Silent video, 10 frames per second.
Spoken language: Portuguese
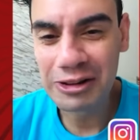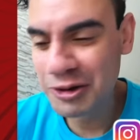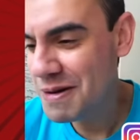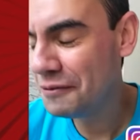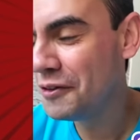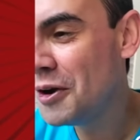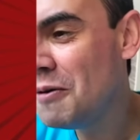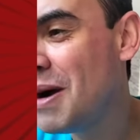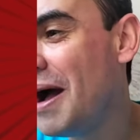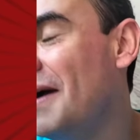a turma
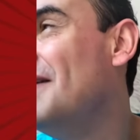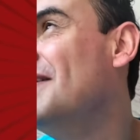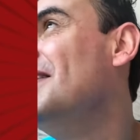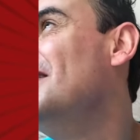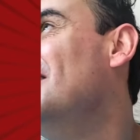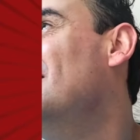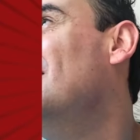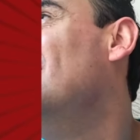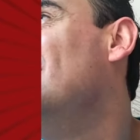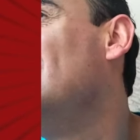filma.
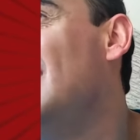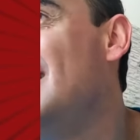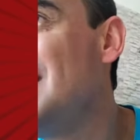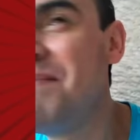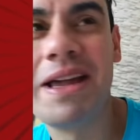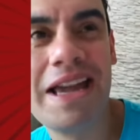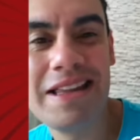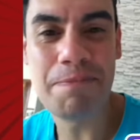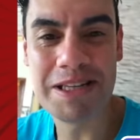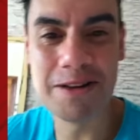Queria saber, o que,
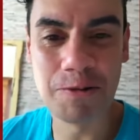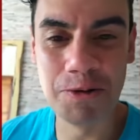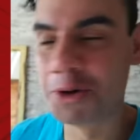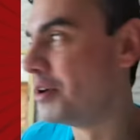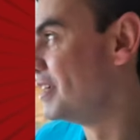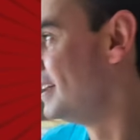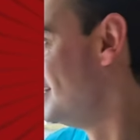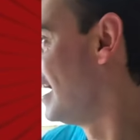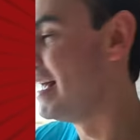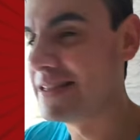que tá passando com o drone aqui
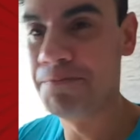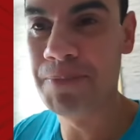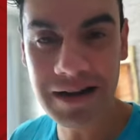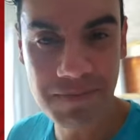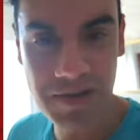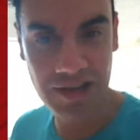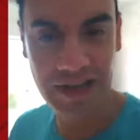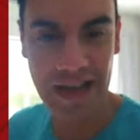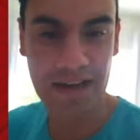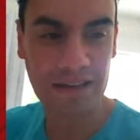em casa? Perto
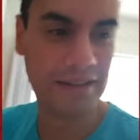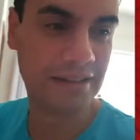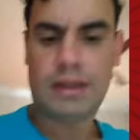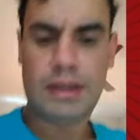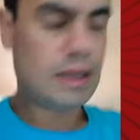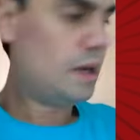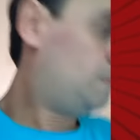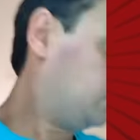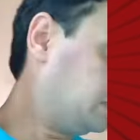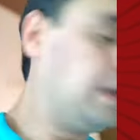janela. Daqui a
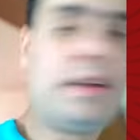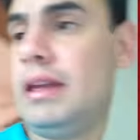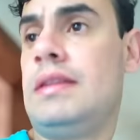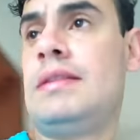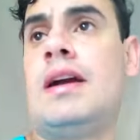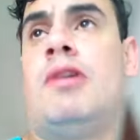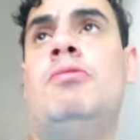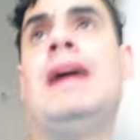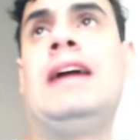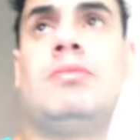pouco tem que se
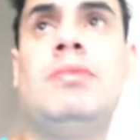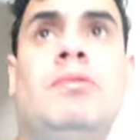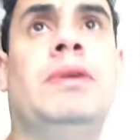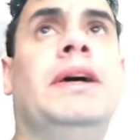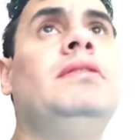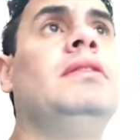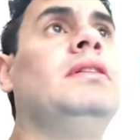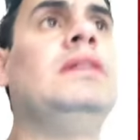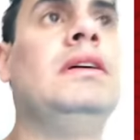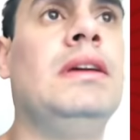arrumar, tomar um banho,
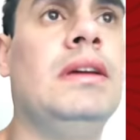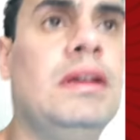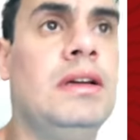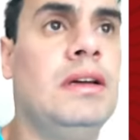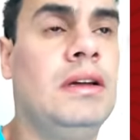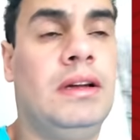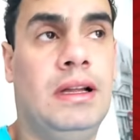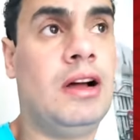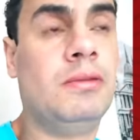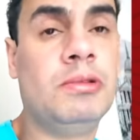
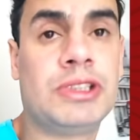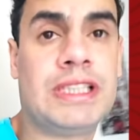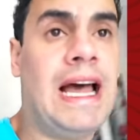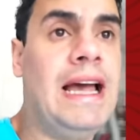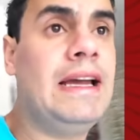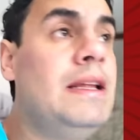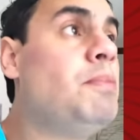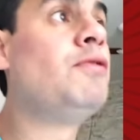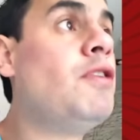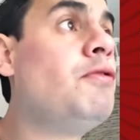ir lá almoçar e
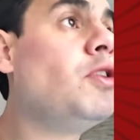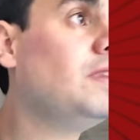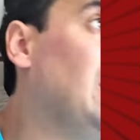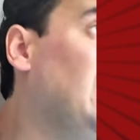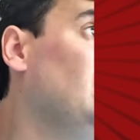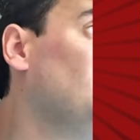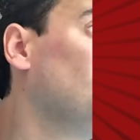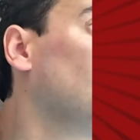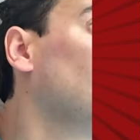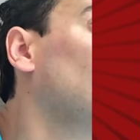depois eu vou
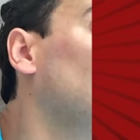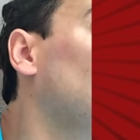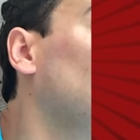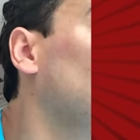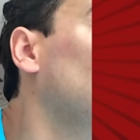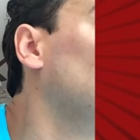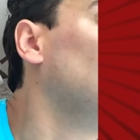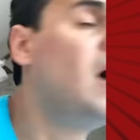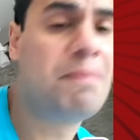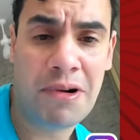votar.
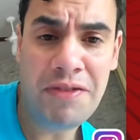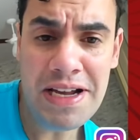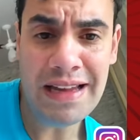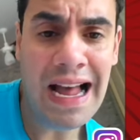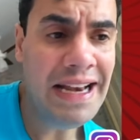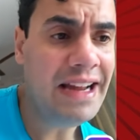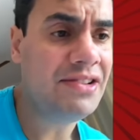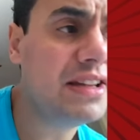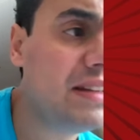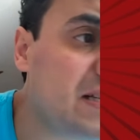E aproveitar, né,
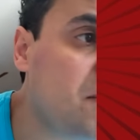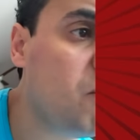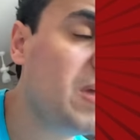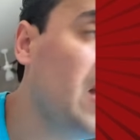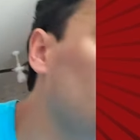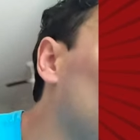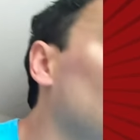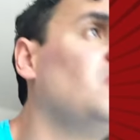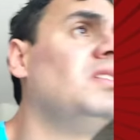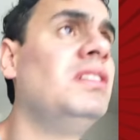gente, esse
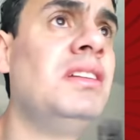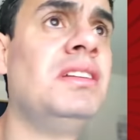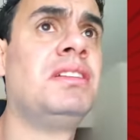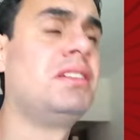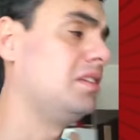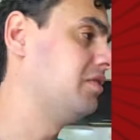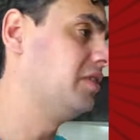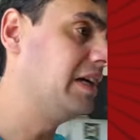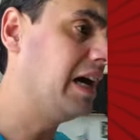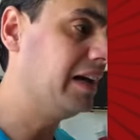momento. Na
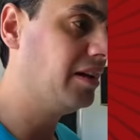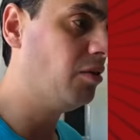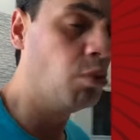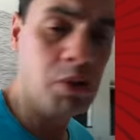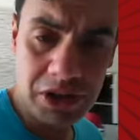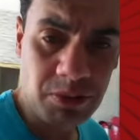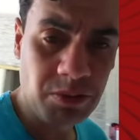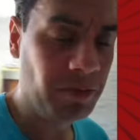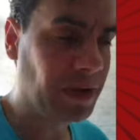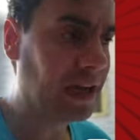verdade, é um último
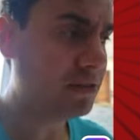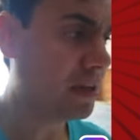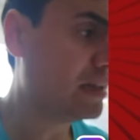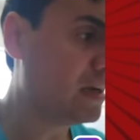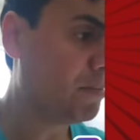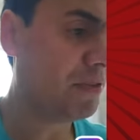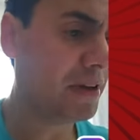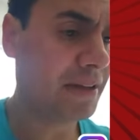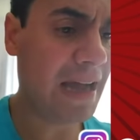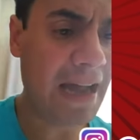momento, nós temos que
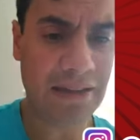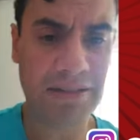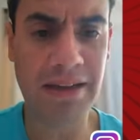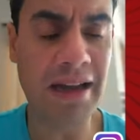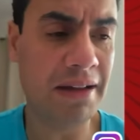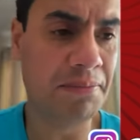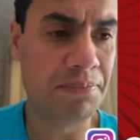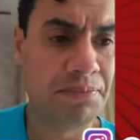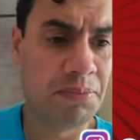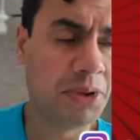aproveitar, né,
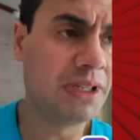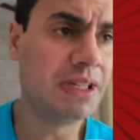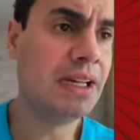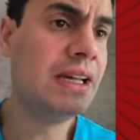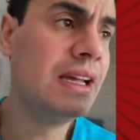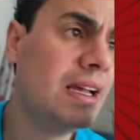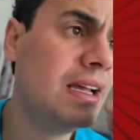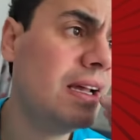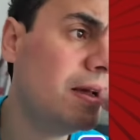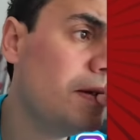
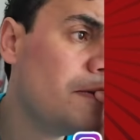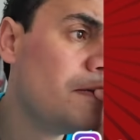porque